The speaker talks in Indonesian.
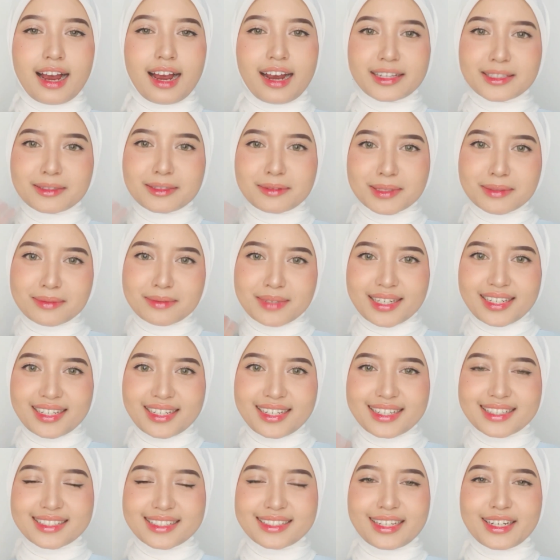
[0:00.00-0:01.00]
Hai
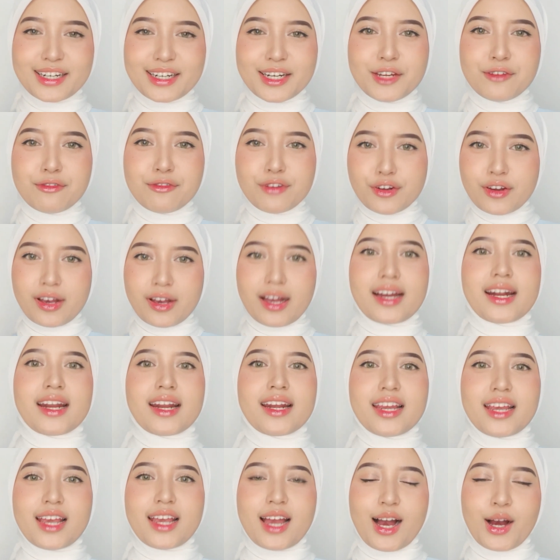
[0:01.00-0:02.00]
teman-teman, jadi di video hari
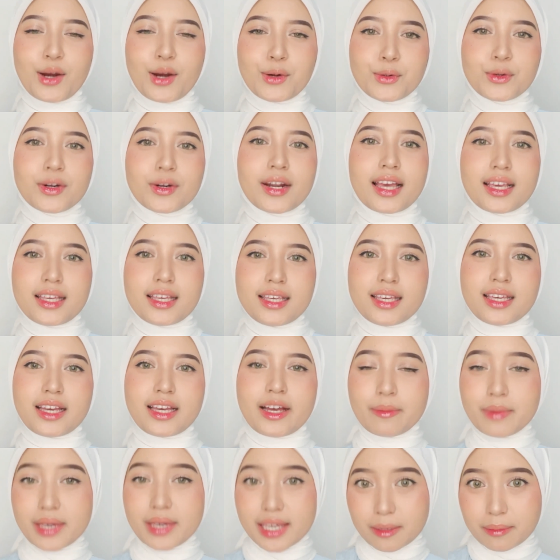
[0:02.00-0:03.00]
ini aku lagi
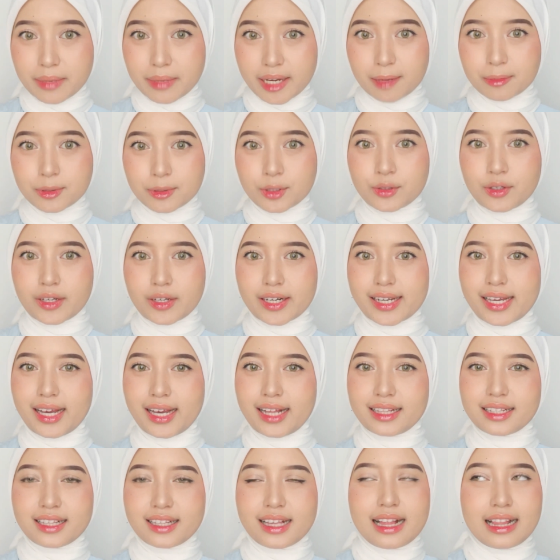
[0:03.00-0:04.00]
nggak bikin makeup
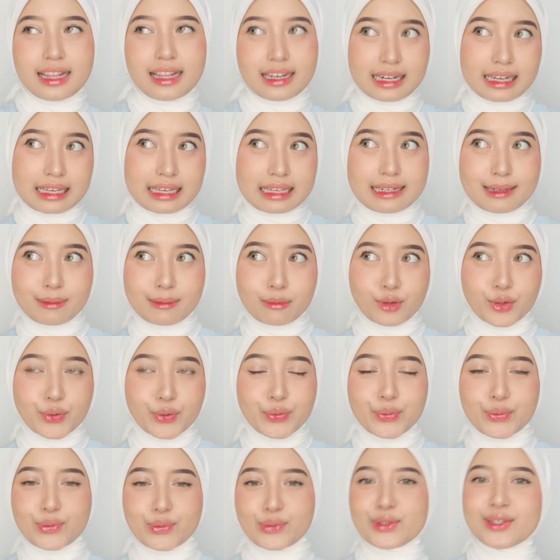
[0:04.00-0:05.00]
tutorial, lagi libur
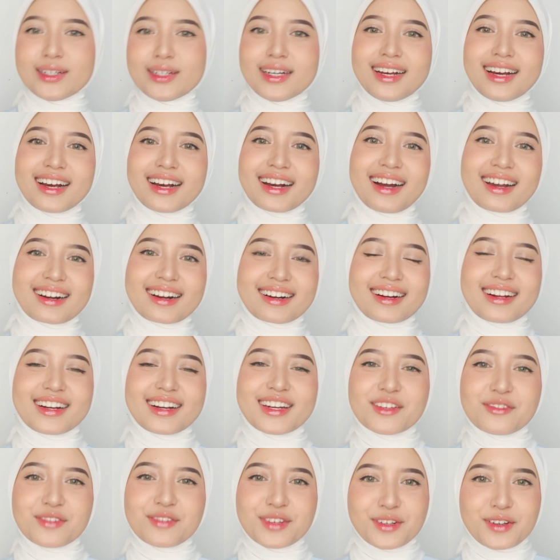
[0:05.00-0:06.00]
dulu Karena
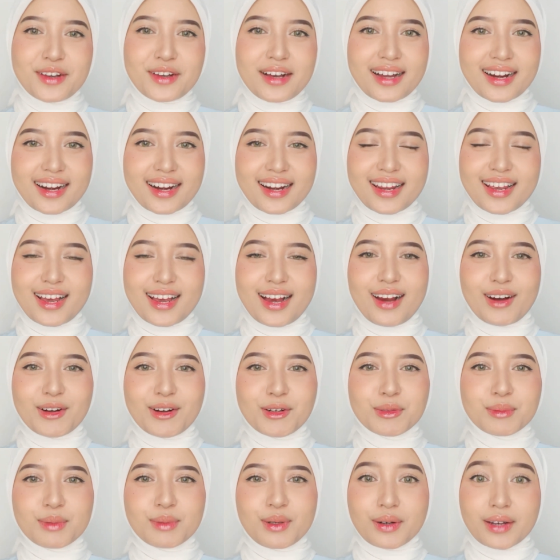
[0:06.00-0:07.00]
di video hari ini
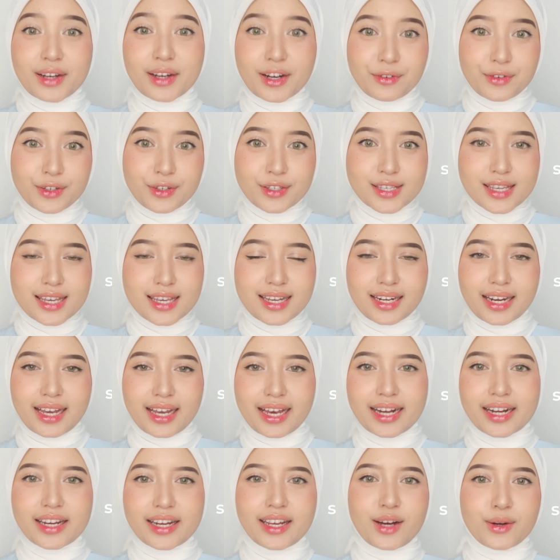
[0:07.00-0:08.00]
aku mau nge-review
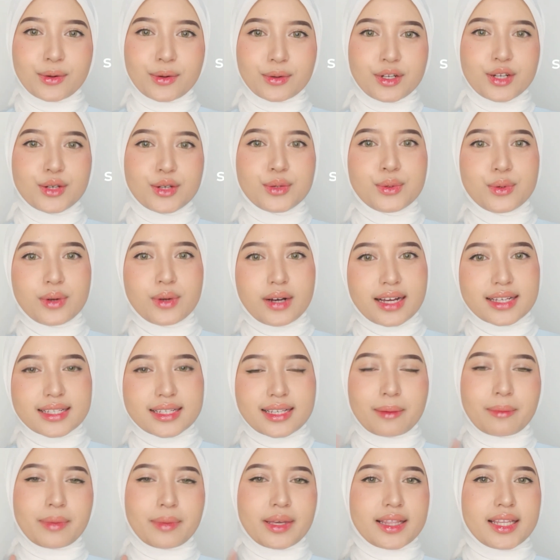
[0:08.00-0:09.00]
skincare yang udah
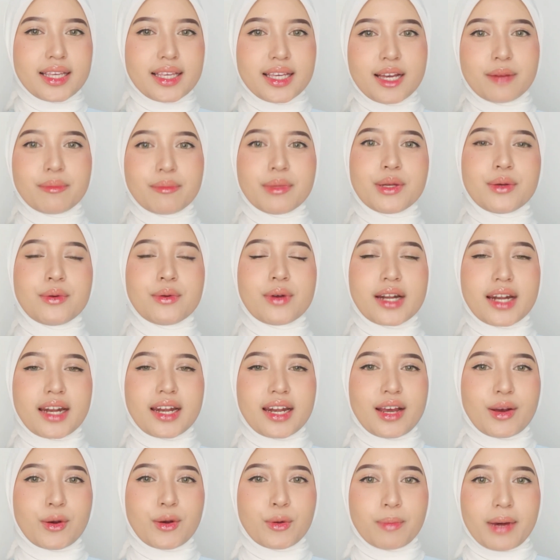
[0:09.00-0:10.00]
2-3 mingguan
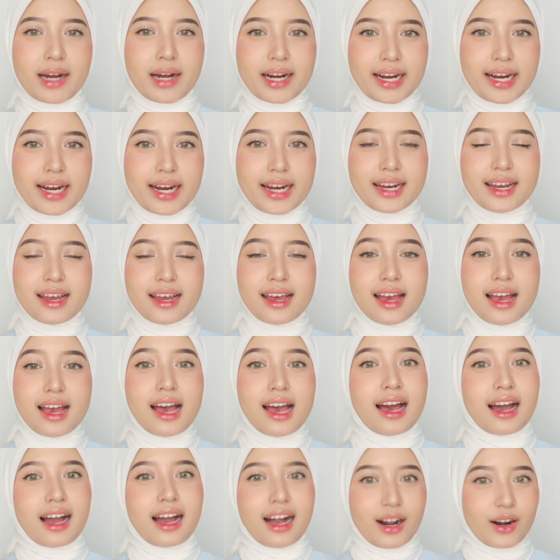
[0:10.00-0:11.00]
ini aku pakai
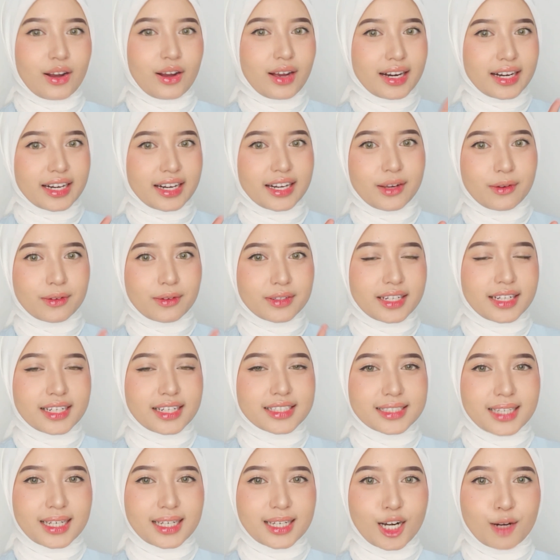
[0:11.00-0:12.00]
Kalau kalian ngikutin
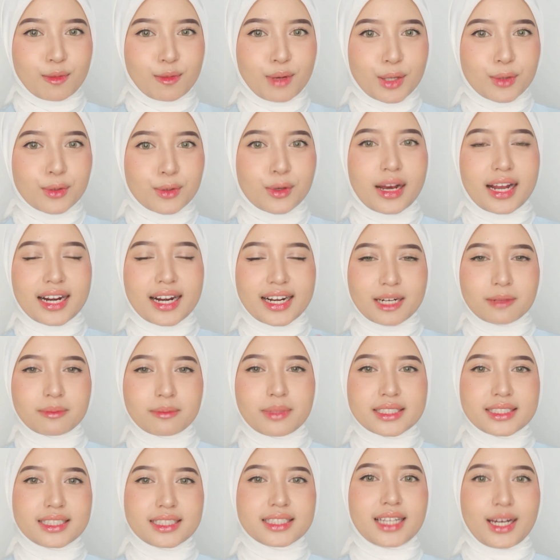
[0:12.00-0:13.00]
Instagram aku, kalian
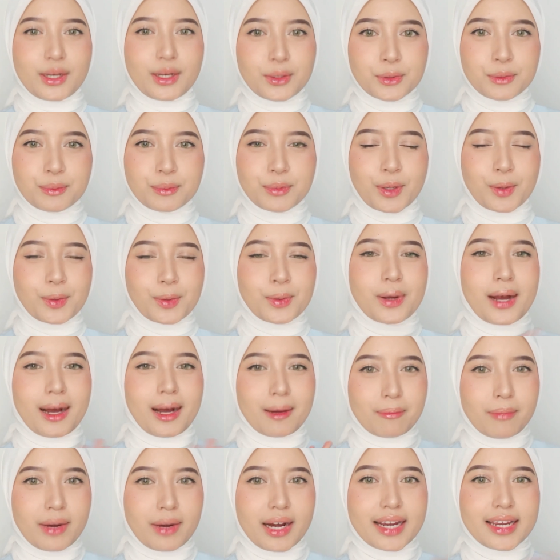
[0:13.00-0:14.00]
pasti tahu produk
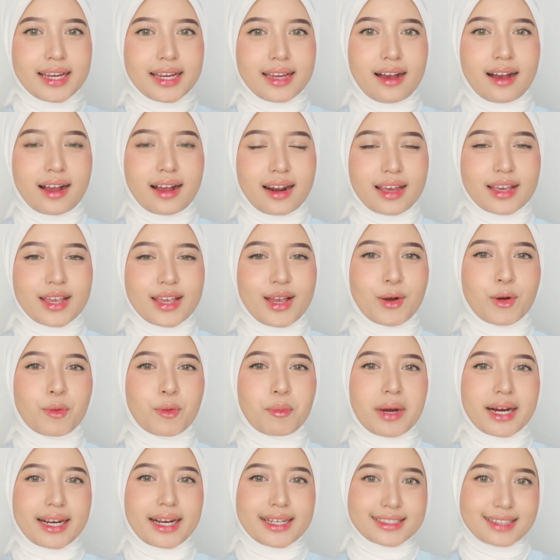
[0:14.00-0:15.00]
apa yang lagi aku
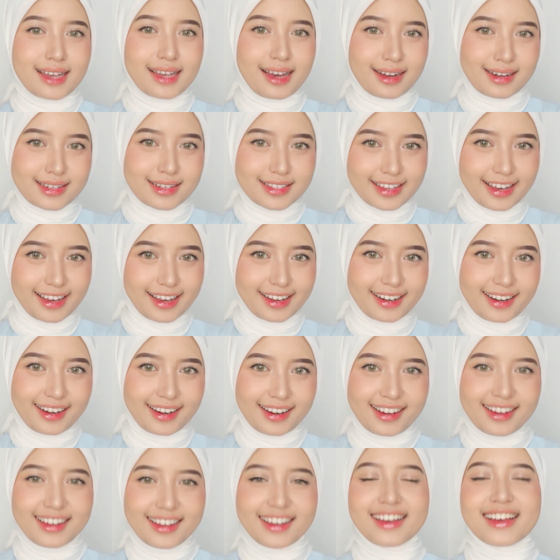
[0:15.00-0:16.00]
pakai sekarang-sekarang
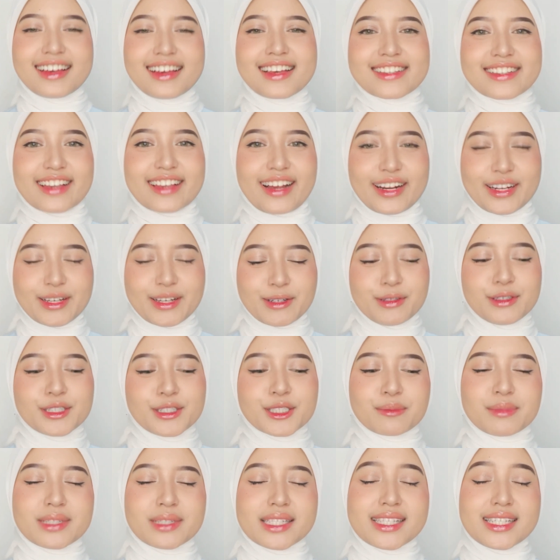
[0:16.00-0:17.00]

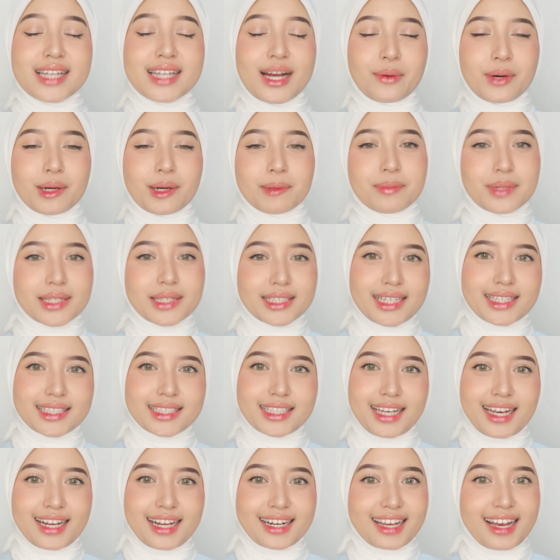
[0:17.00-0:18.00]
Sekaligus menjawab
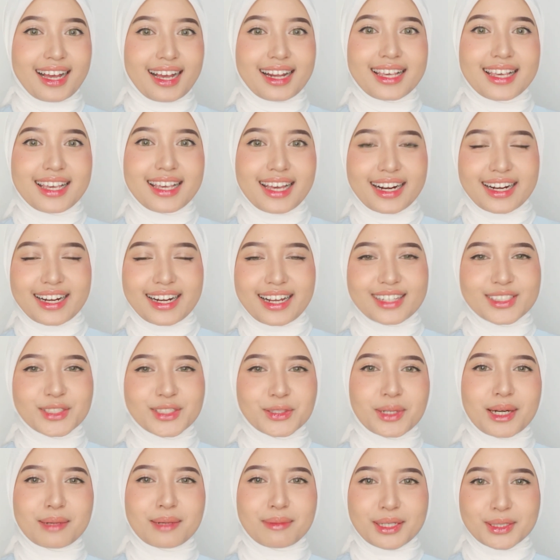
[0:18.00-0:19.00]
pertanyaan kalian yang
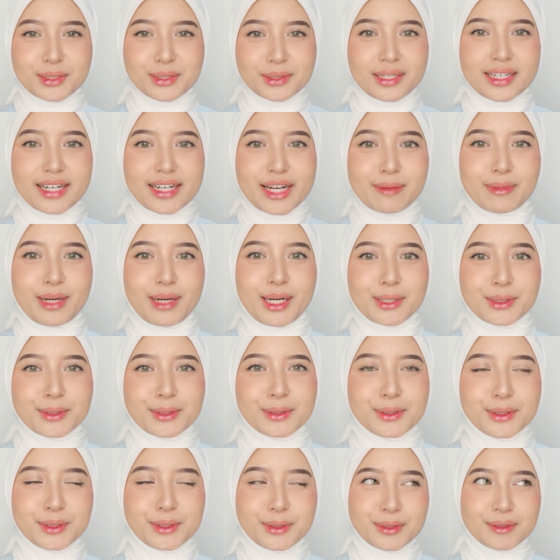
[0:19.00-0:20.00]
suka masuk ke DM
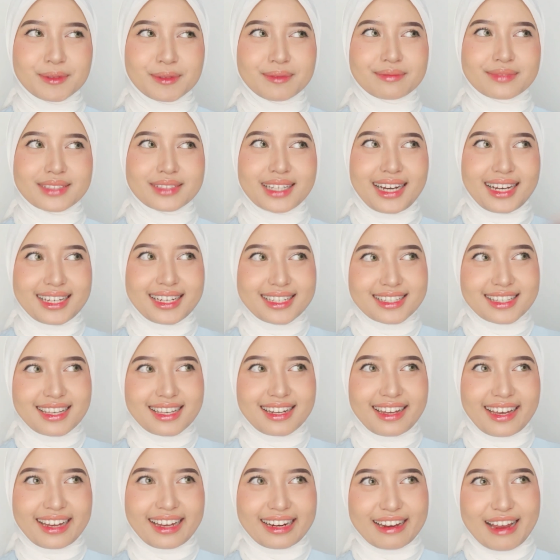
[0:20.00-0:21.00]
aku Kak,
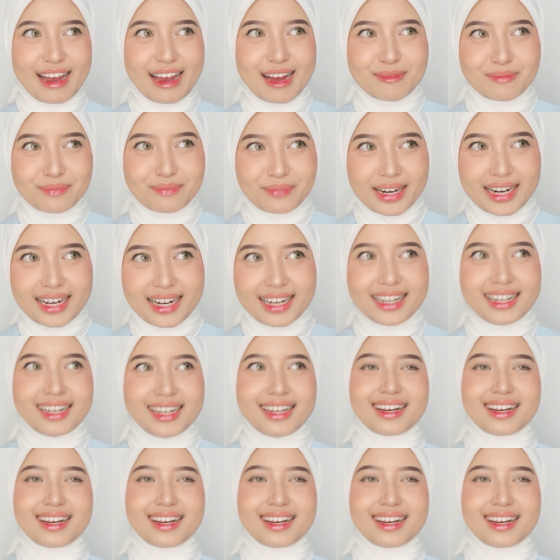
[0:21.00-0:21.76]
skincarenya apa?